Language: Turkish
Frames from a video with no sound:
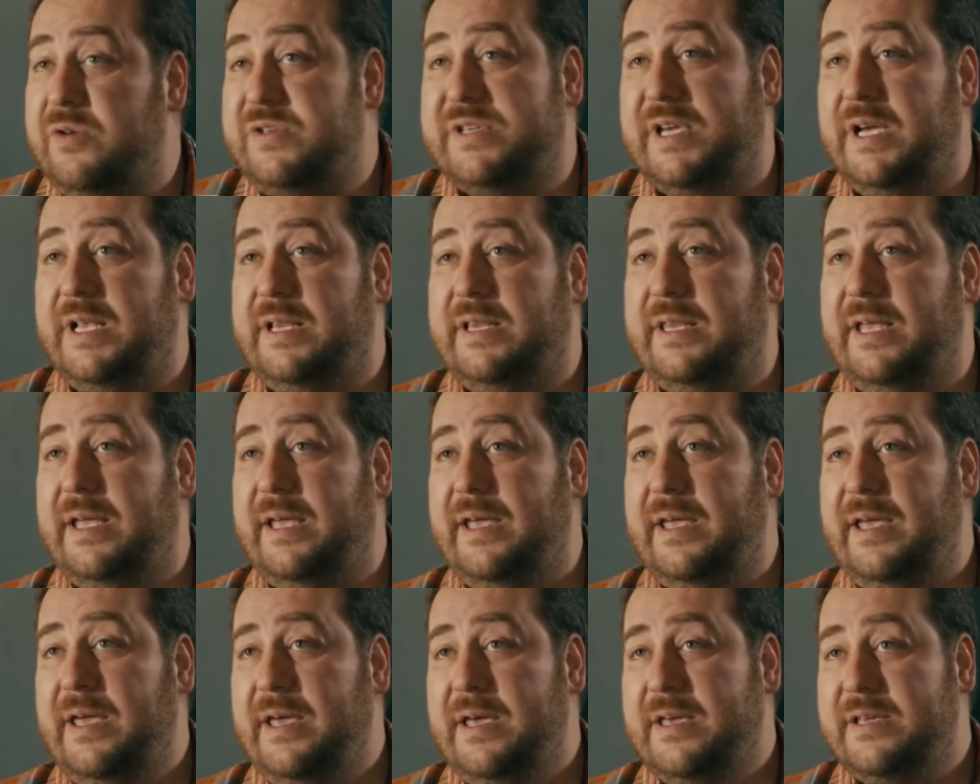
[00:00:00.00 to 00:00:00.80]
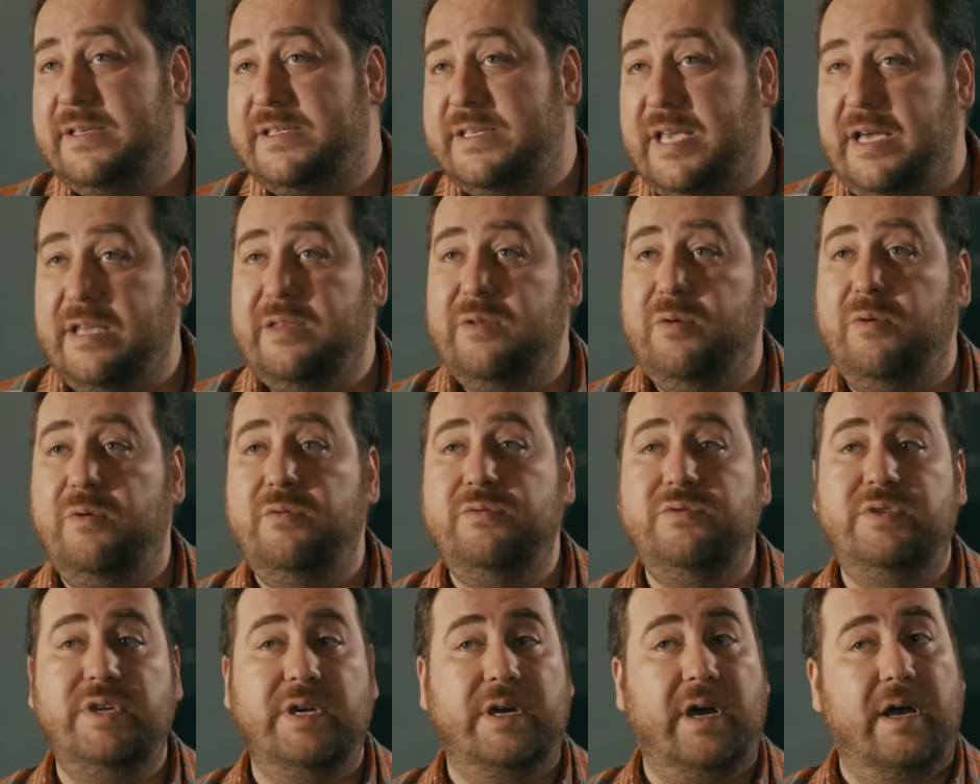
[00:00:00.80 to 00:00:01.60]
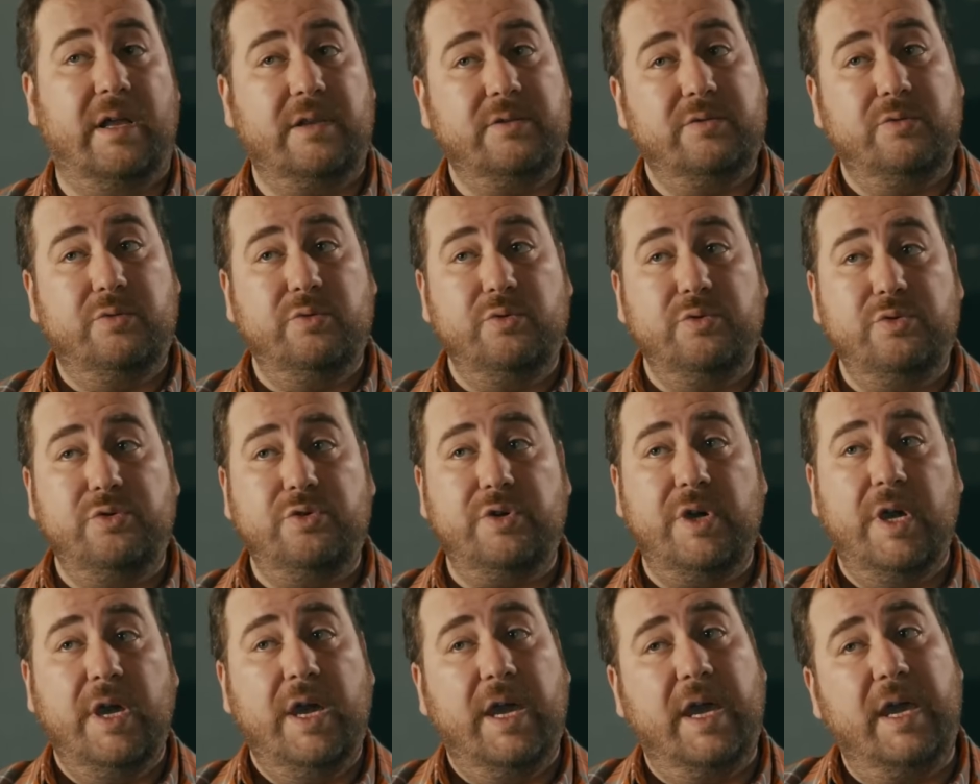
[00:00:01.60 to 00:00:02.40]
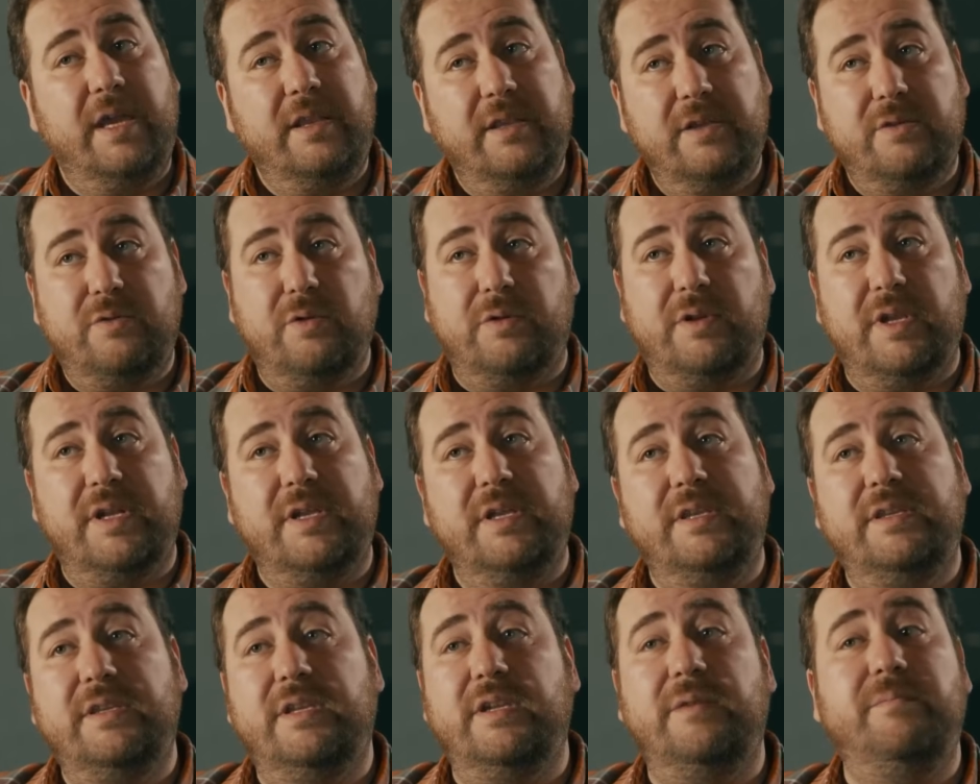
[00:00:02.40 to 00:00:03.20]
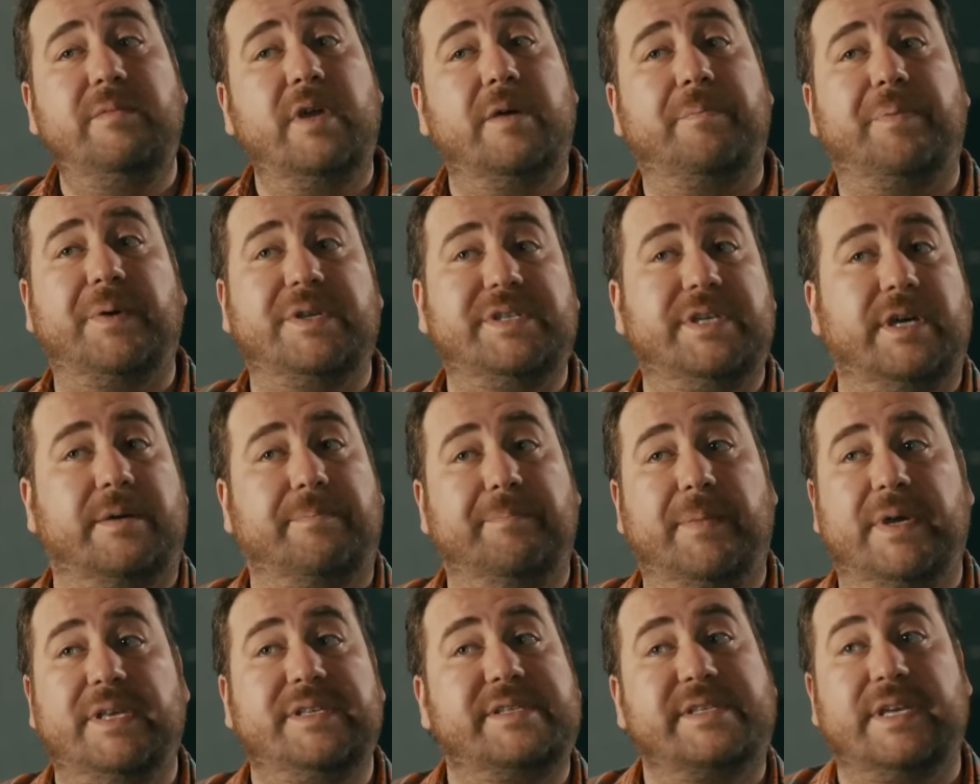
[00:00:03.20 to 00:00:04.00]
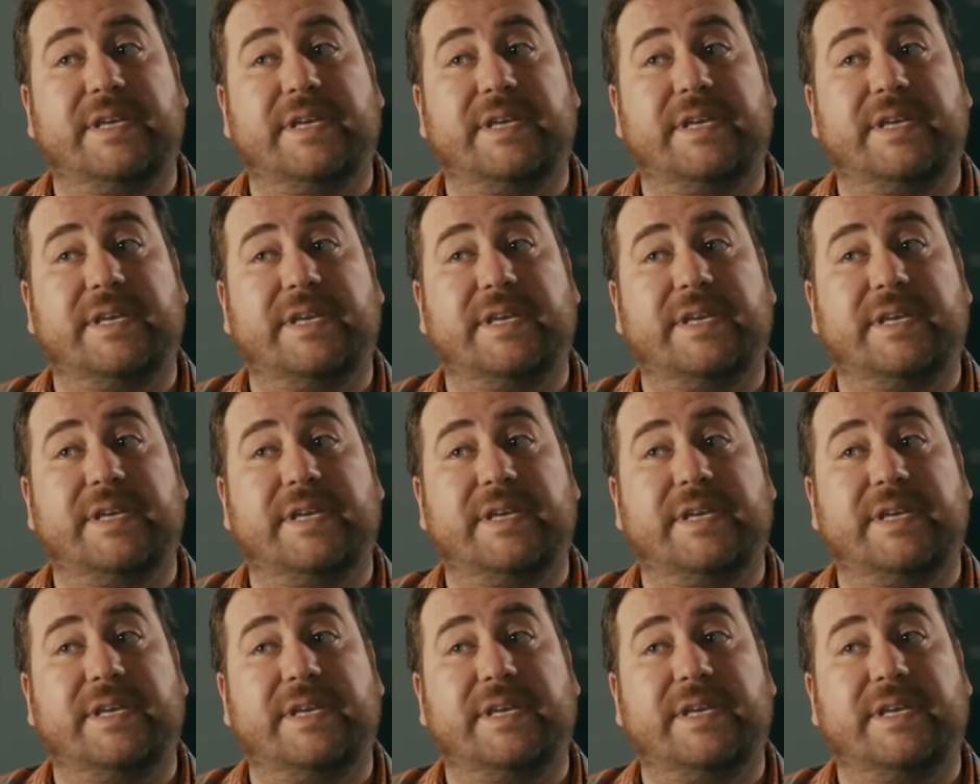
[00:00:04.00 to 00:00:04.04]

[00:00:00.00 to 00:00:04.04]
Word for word: özelde sen önce al duş 50 dolara indirim yapacak ben